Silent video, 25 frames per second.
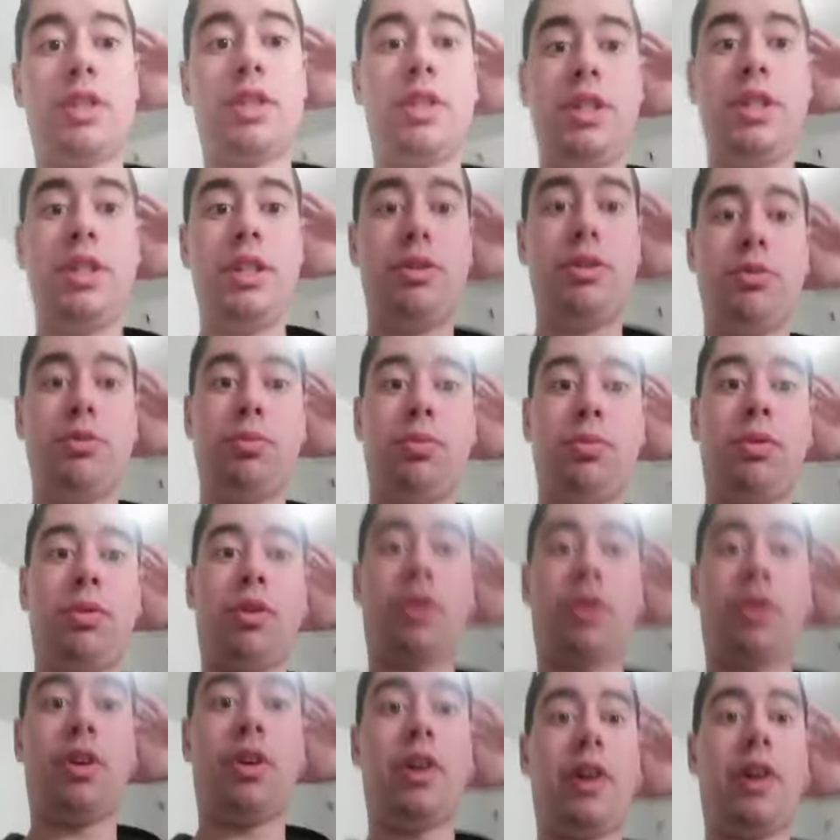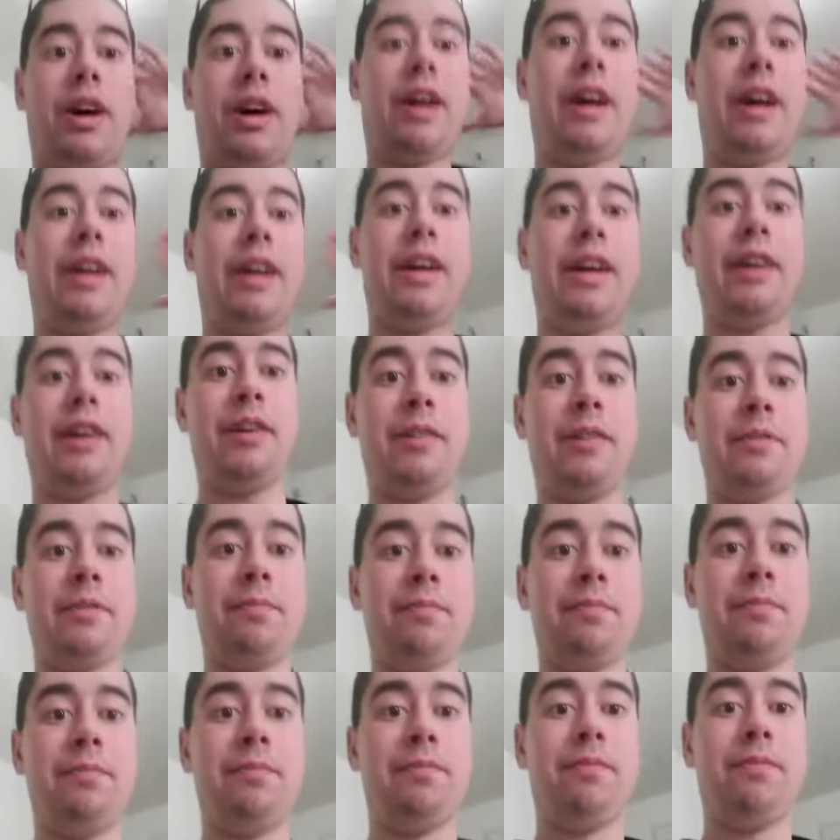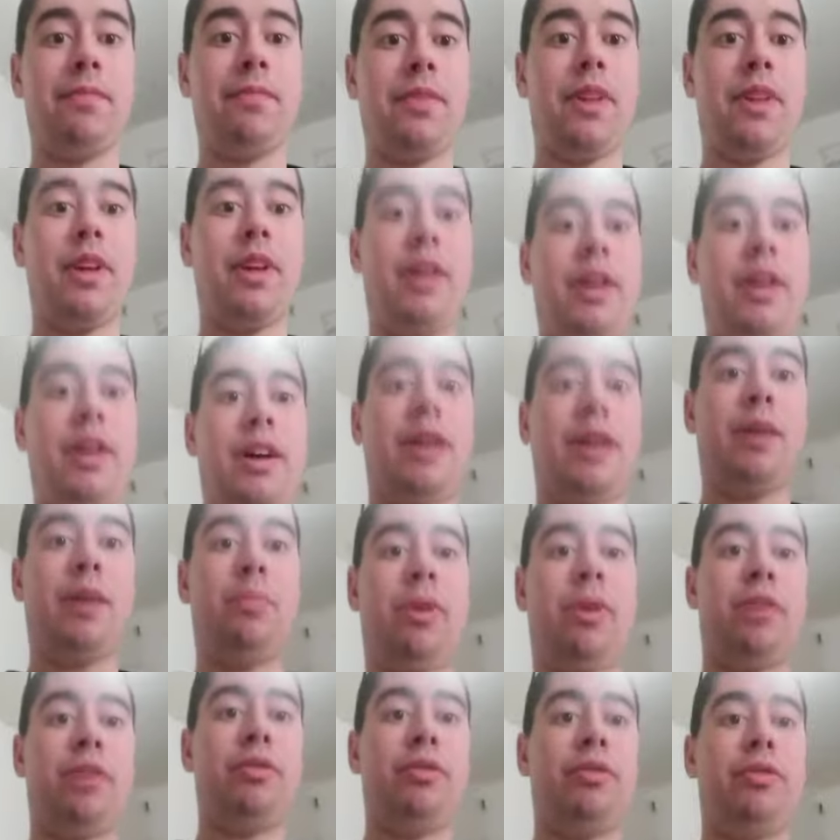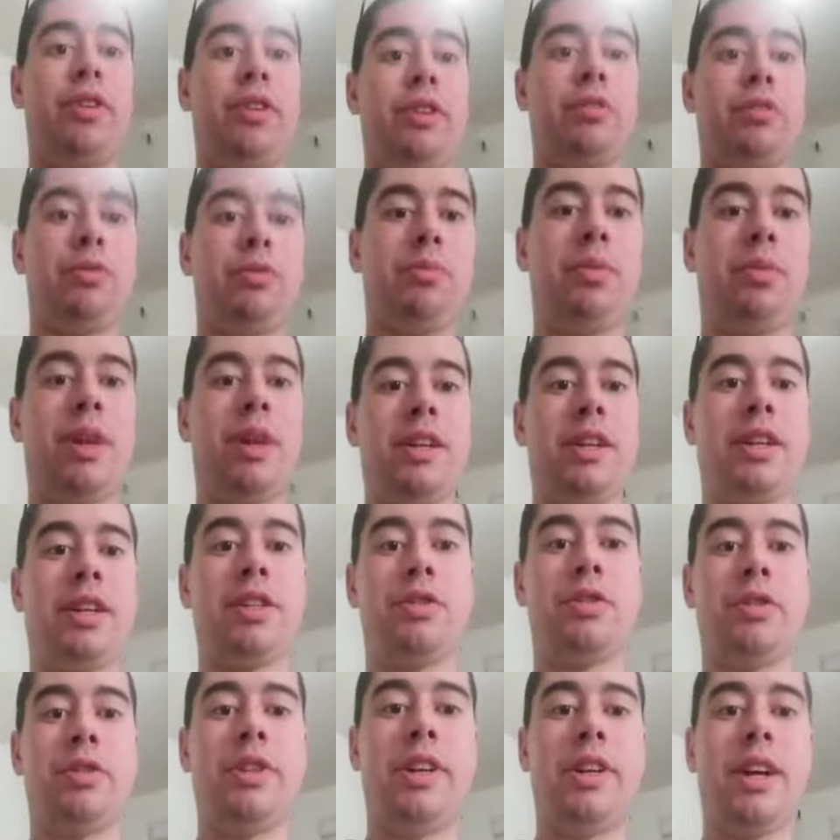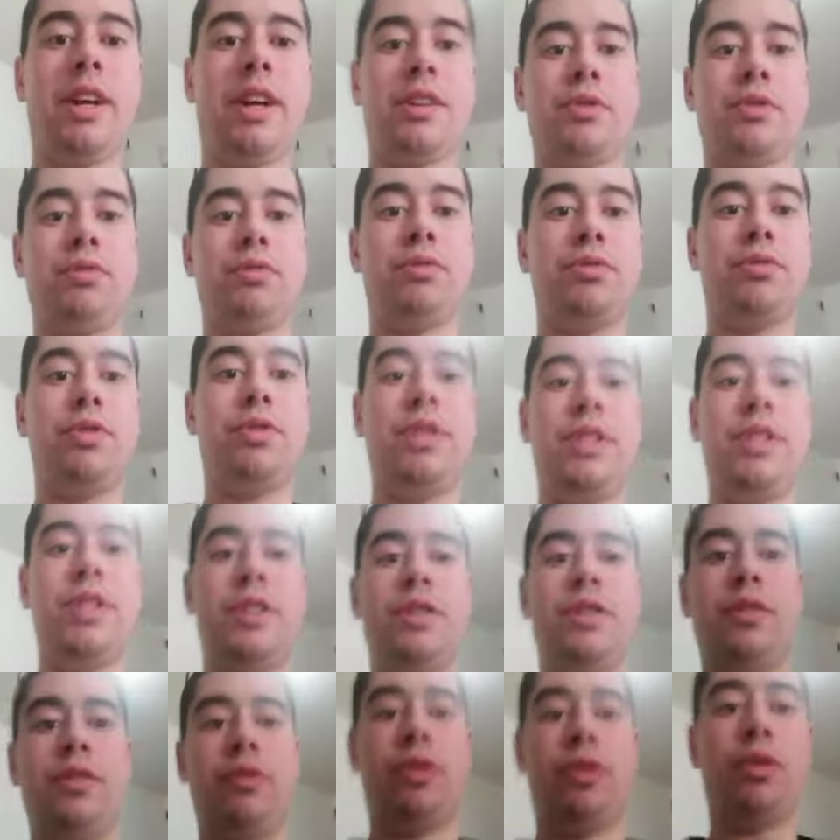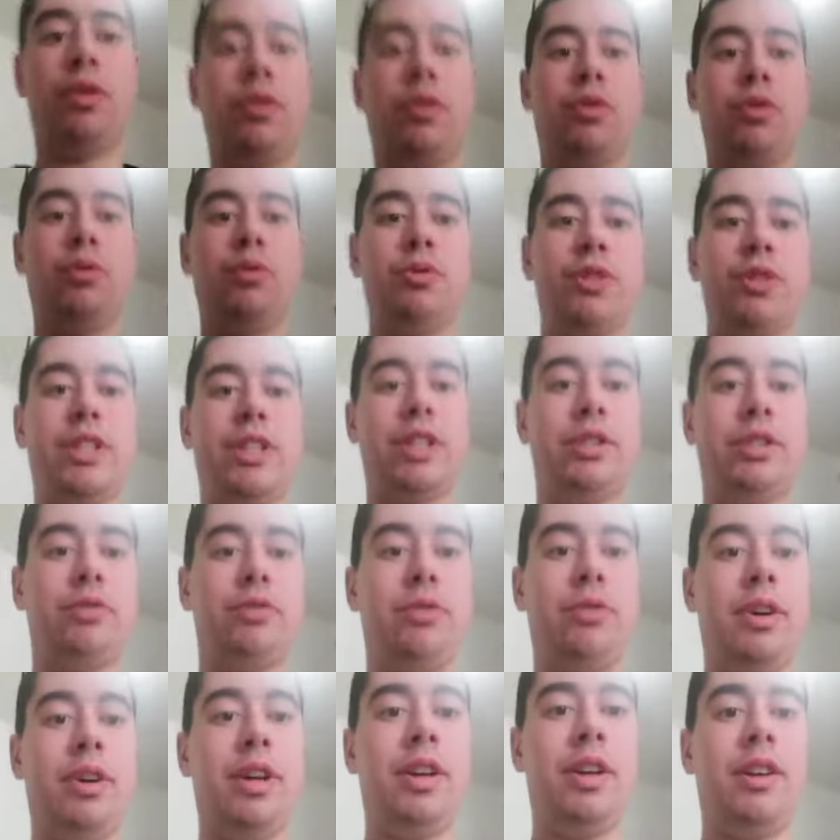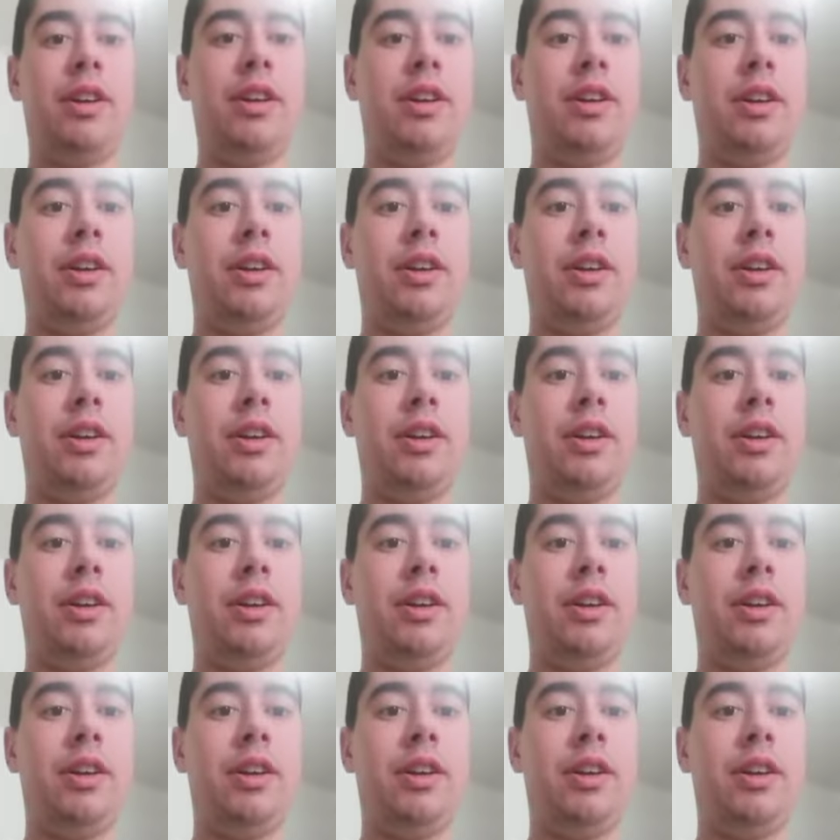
je n'y comprends rien, à part le fait qu'on parle d'un jeune garçon de 19 ans homosexuel